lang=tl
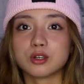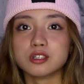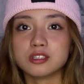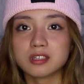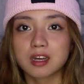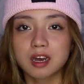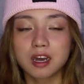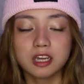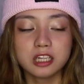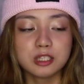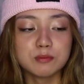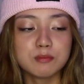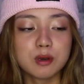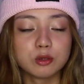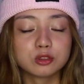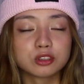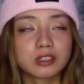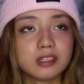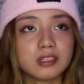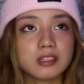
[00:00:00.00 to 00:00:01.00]
ko to, or nakainom
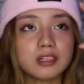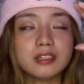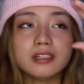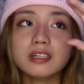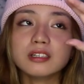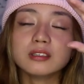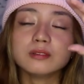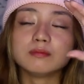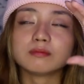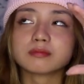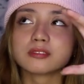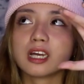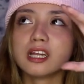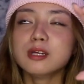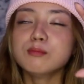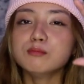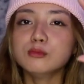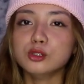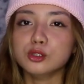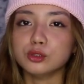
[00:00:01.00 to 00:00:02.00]
ako talaga ng,
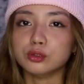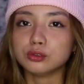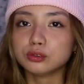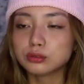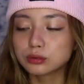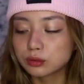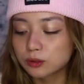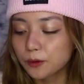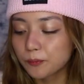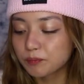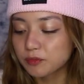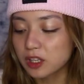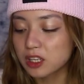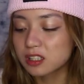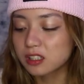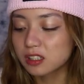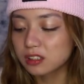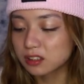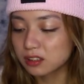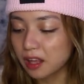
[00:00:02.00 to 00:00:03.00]
alam niyo yun, yung
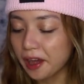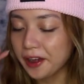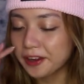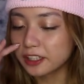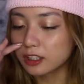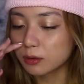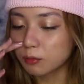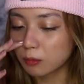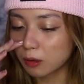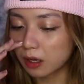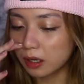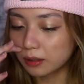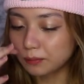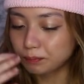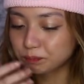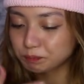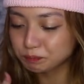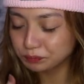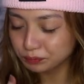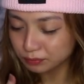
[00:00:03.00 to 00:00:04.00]
talagang nakainom ka,